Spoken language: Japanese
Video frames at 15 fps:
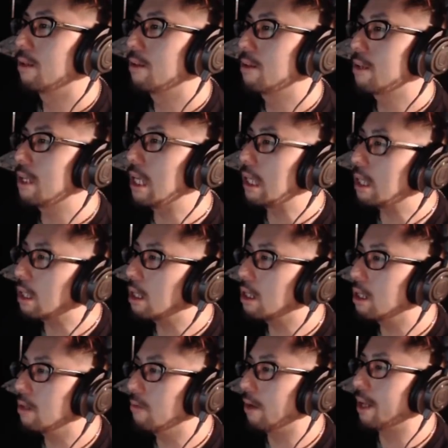好き、
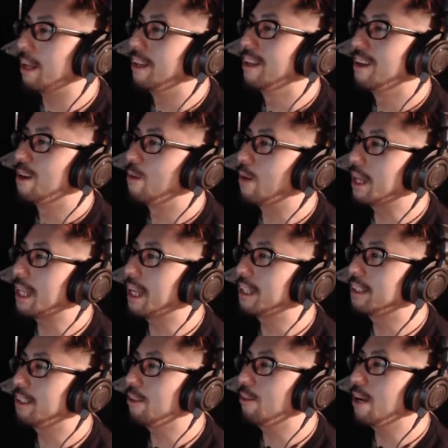
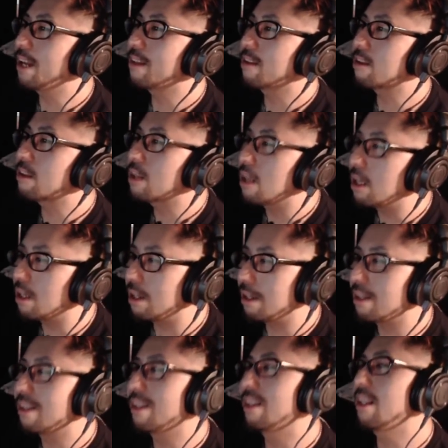私は好
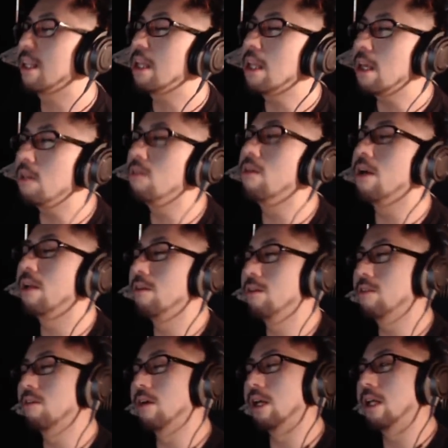きって言える
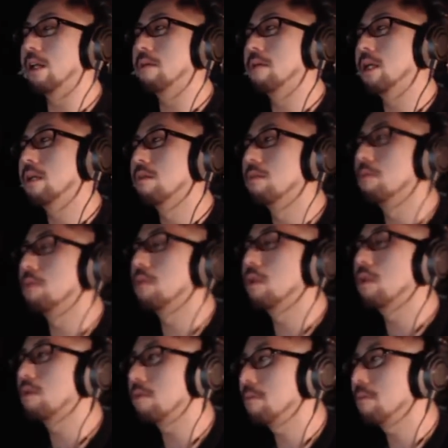人がいればいいと思ってる、